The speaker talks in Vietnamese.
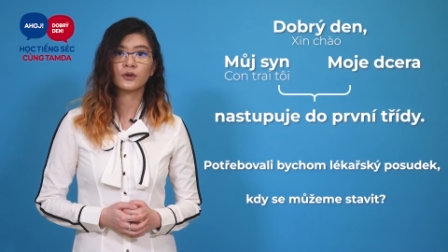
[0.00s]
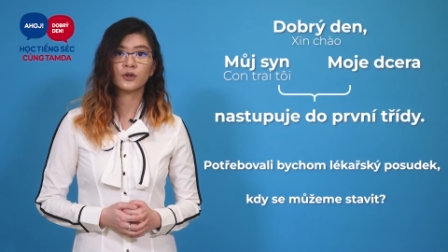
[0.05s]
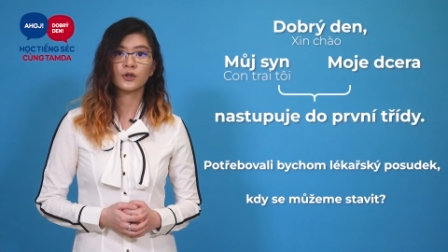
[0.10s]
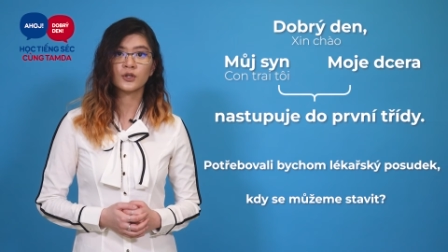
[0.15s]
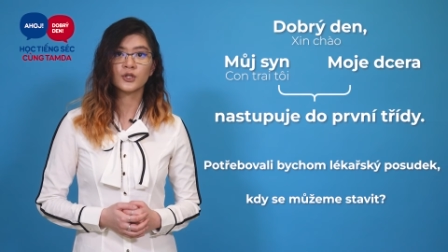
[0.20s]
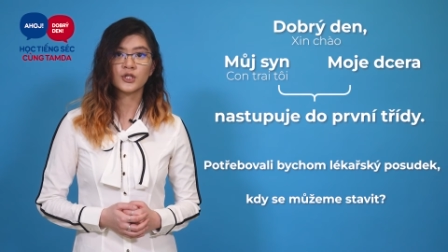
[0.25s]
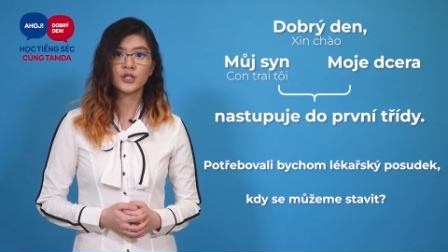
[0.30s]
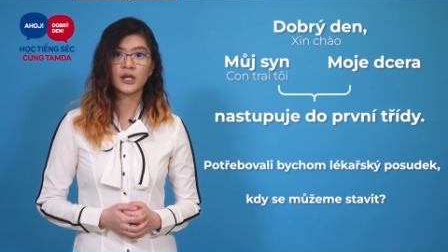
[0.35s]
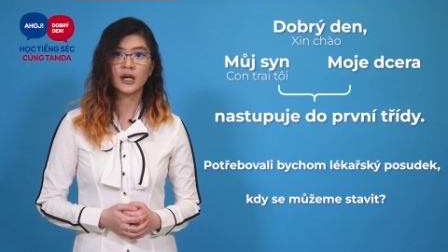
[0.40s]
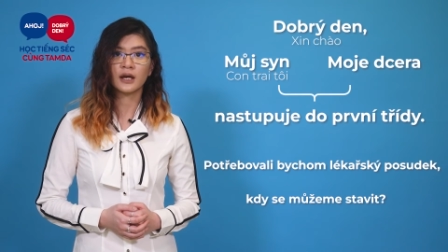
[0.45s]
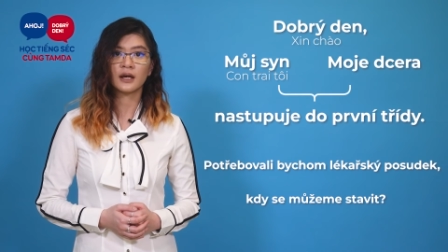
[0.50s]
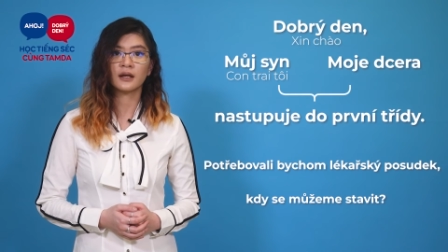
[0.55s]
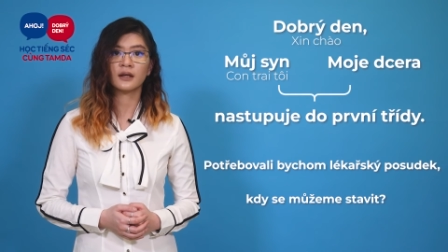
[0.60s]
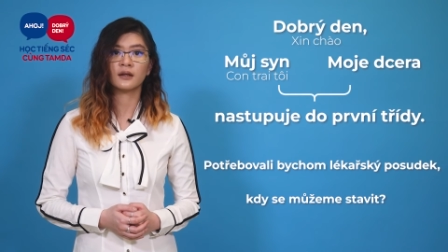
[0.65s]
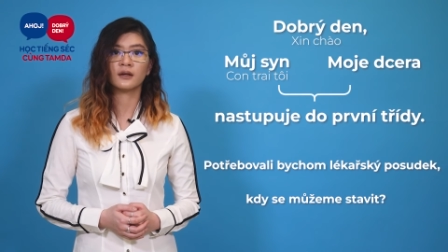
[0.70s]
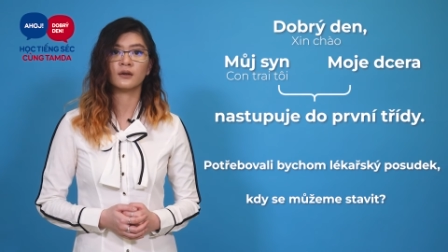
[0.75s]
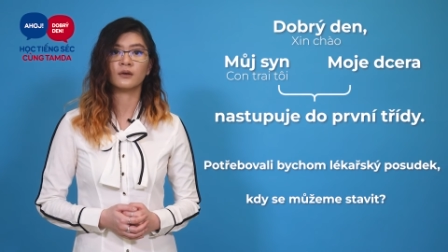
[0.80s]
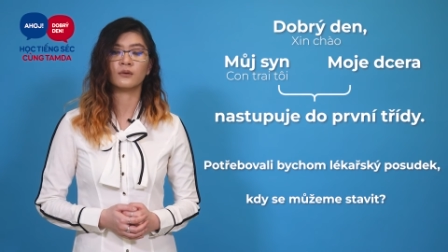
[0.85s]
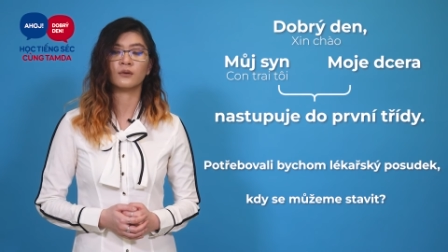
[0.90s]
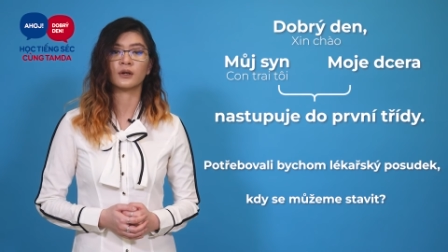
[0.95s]
con
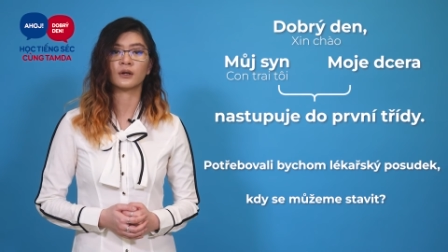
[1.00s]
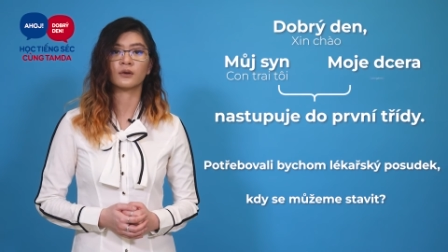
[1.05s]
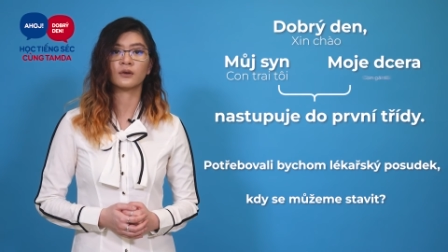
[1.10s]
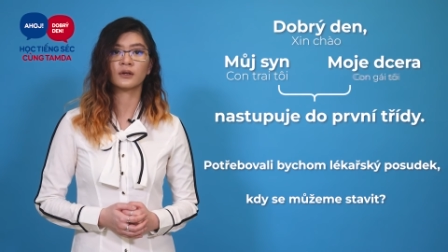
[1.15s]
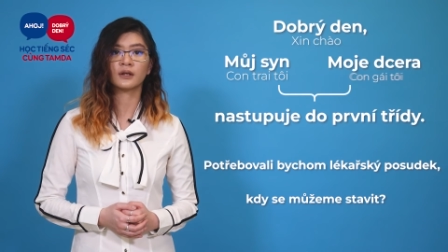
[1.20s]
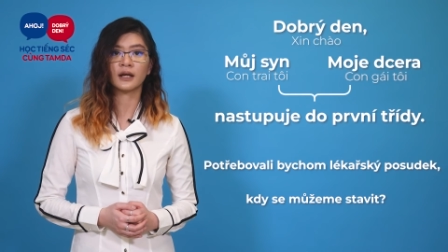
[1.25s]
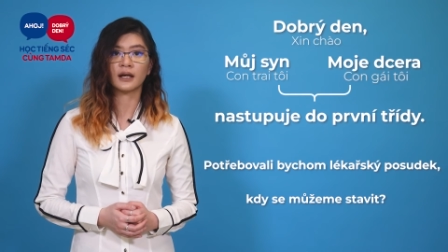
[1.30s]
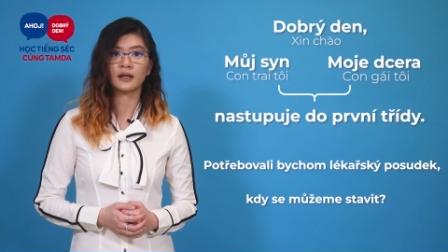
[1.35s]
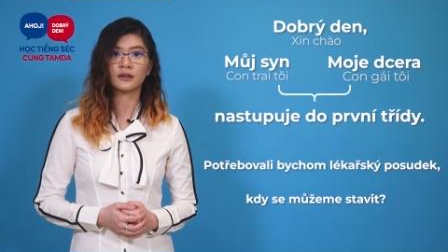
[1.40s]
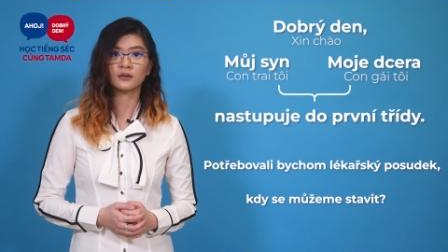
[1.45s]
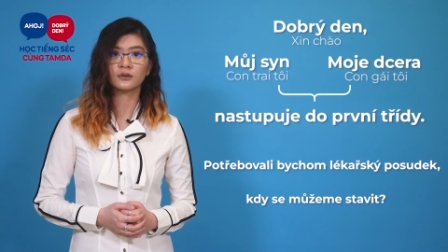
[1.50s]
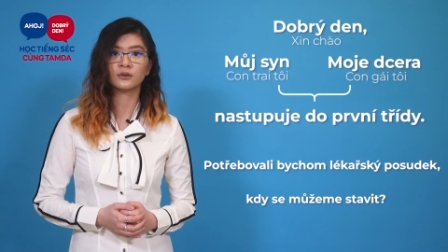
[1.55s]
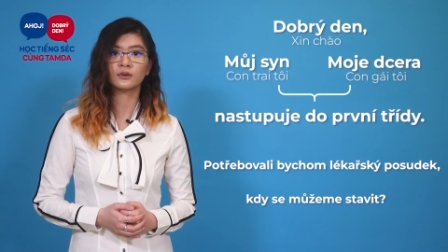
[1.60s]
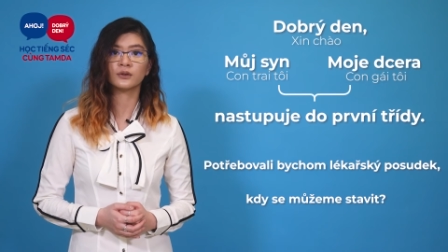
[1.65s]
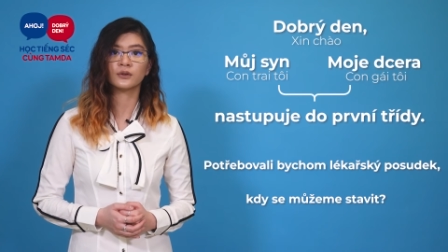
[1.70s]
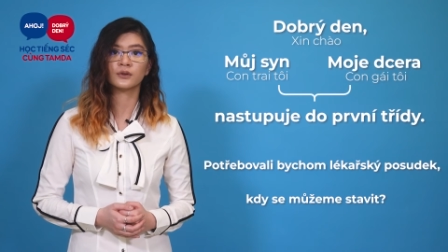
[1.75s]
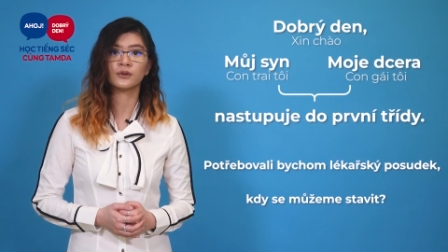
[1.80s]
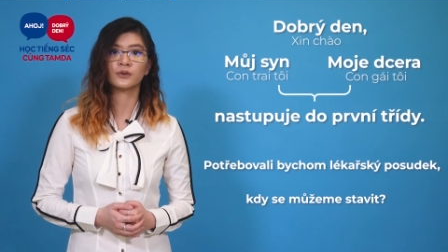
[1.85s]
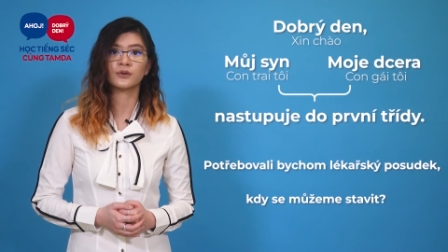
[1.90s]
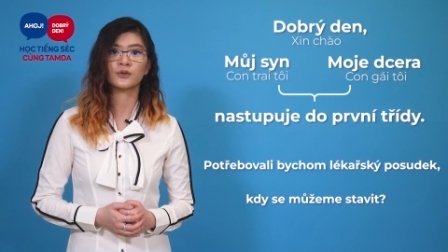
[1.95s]
trai hoặc con gái
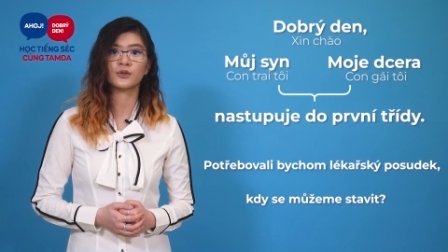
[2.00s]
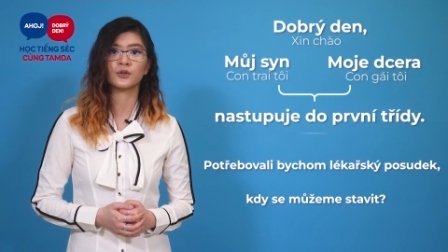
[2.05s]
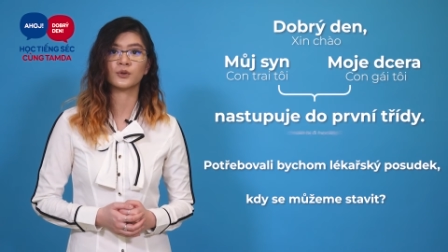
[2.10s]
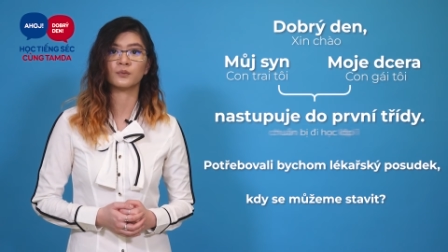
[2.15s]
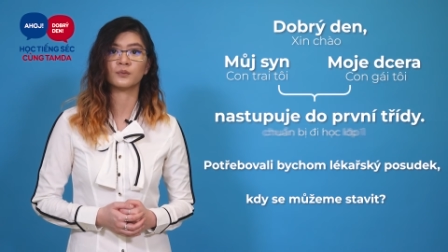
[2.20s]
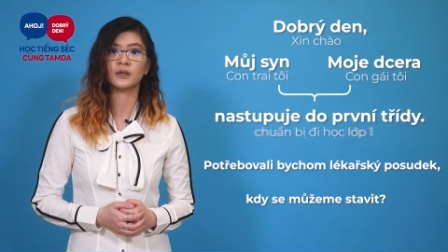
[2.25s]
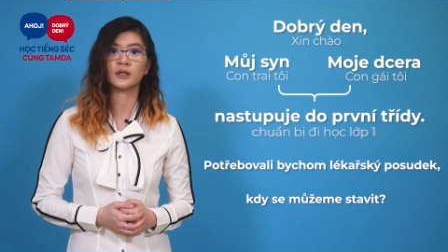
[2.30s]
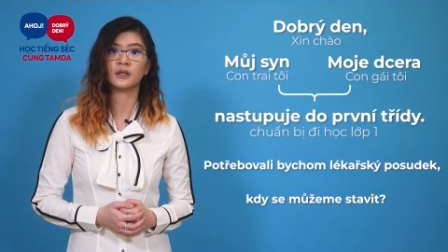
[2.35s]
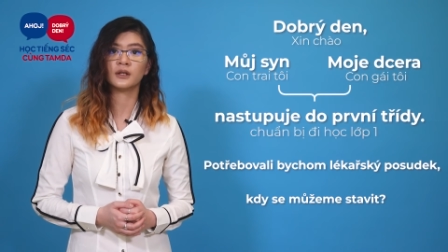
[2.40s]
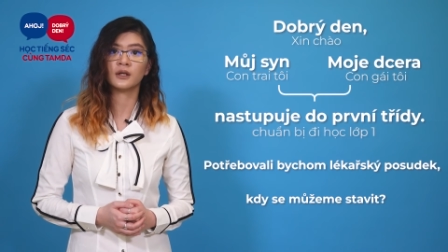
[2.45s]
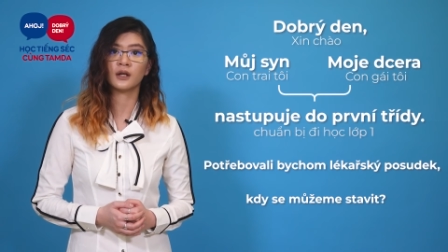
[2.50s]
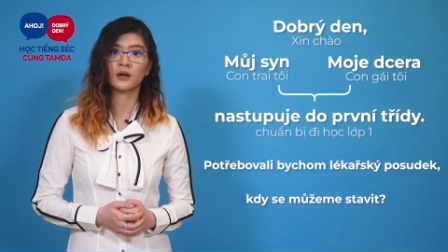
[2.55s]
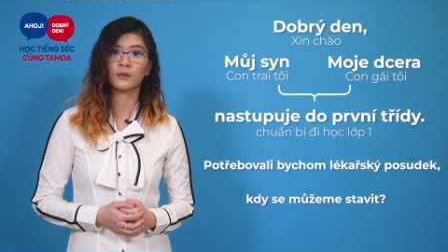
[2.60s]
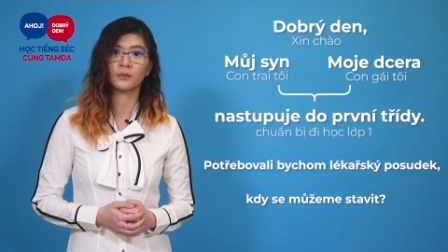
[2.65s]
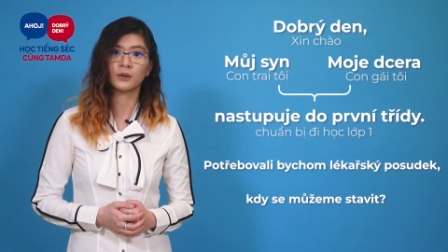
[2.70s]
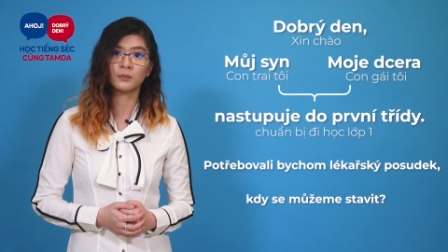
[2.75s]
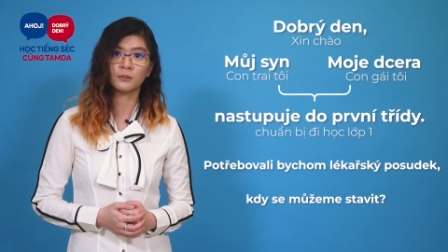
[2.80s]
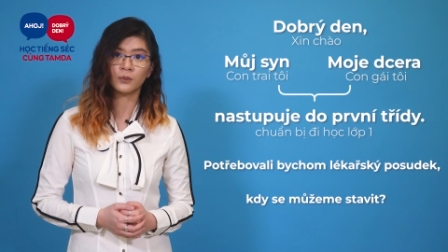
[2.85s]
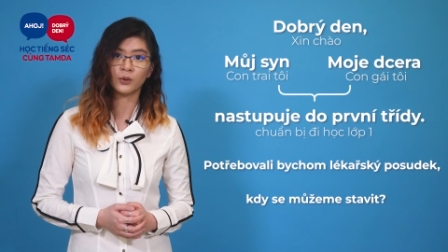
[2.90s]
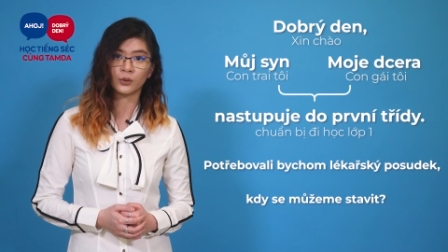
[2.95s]
tôi chuẩn bị đi
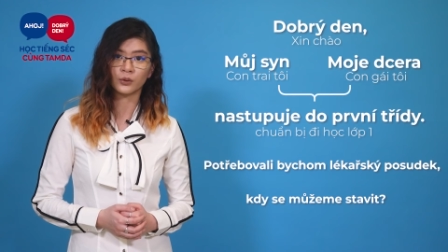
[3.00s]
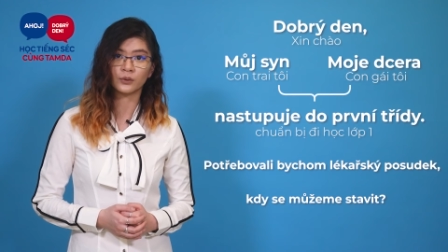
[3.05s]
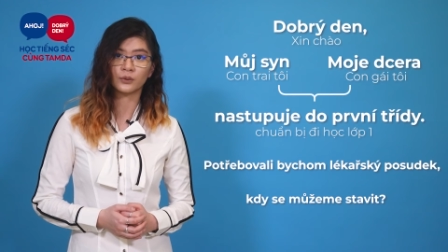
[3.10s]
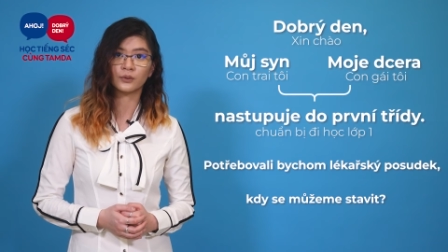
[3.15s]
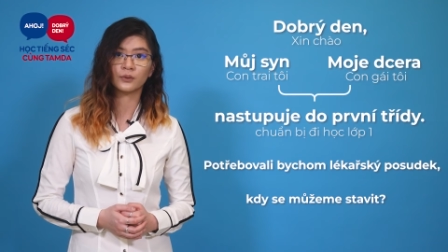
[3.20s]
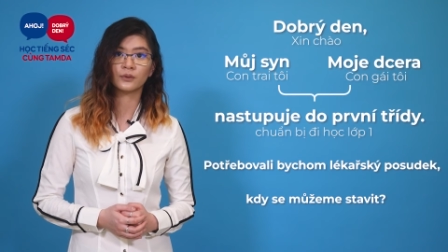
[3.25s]
học lớp 1.